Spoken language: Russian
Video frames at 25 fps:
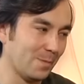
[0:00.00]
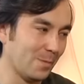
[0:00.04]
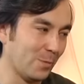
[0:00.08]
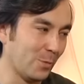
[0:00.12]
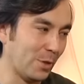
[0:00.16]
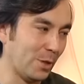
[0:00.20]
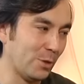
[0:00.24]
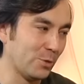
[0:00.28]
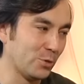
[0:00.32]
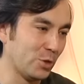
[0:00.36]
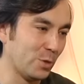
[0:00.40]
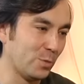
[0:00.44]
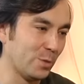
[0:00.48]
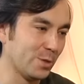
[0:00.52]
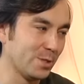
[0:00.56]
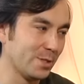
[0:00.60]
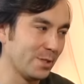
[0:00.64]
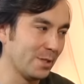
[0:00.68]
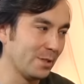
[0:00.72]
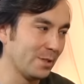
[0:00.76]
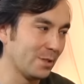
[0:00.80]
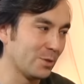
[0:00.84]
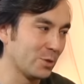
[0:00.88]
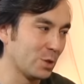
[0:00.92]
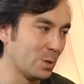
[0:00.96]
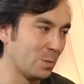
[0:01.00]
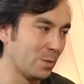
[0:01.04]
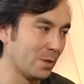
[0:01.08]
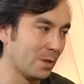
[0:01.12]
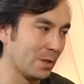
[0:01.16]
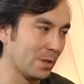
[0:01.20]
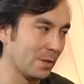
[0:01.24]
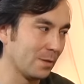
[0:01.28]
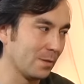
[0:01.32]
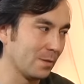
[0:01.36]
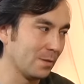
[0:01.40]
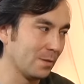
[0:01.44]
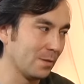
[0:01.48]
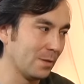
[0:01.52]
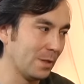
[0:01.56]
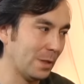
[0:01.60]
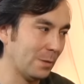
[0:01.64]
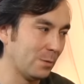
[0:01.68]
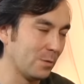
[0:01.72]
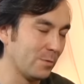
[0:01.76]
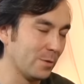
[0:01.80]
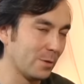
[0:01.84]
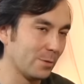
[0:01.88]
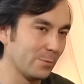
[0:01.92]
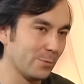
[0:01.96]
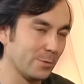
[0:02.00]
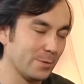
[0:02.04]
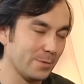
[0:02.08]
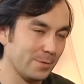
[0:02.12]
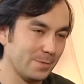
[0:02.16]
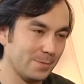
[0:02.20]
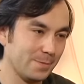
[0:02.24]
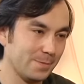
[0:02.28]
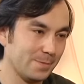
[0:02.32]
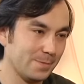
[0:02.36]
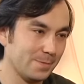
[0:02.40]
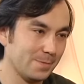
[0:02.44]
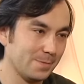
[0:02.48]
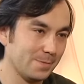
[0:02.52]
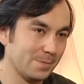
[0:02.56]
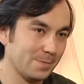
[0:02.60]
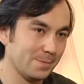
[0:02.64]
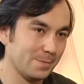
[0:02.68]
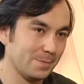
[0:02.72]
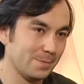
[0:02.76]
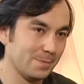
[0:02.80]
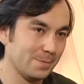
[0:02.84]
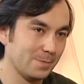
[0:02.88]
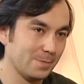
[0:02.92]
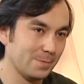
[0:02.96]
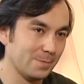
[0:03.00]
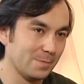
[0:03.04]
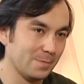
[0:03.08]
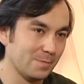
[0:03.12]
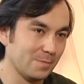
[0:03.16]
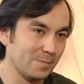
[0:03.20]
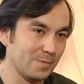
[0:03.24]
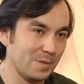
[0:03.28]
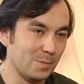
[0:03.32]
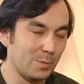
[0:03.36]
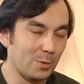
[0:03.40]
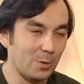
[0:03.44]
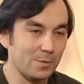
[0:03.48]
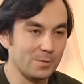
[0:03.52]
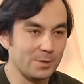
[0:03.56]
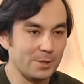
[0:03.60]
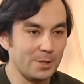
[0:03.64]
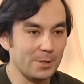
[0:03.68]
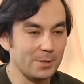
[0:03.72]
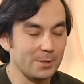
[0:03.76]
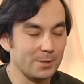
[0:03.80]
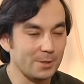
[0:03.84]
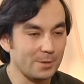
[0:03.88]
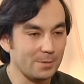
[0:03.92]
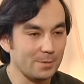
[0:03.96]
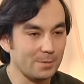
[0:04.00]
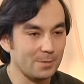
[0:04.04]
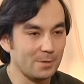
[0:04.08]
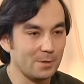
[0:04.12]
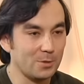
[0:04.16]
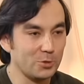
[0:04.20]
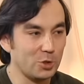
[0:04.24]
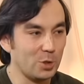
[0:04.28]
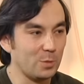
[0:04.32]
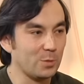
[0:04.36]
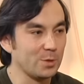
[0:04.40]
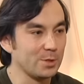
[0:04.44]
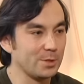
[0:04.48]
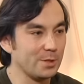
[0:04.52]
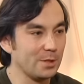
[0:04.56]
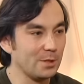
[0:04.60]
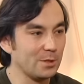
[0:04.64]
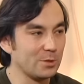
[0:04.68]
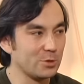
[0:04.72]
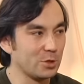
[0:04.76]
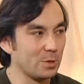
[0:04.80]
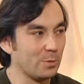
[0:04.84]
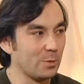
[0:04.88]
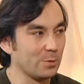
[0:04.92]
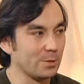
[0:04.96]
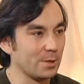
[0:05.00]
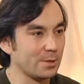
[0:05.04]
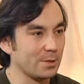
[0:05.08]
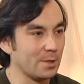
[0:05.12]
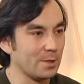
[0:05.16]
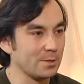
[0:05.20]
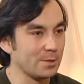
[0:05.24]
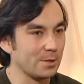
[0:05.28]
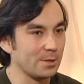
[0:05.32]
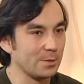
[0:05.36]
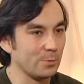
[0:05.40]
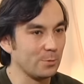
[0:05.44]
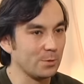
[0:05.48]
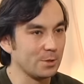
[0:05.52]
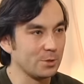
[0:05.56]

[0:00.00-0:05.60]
Украина что-нибудь сделала, чтобы его вернуть? Вопрос встречный. Что-нибудь сделала, чтобы он остался,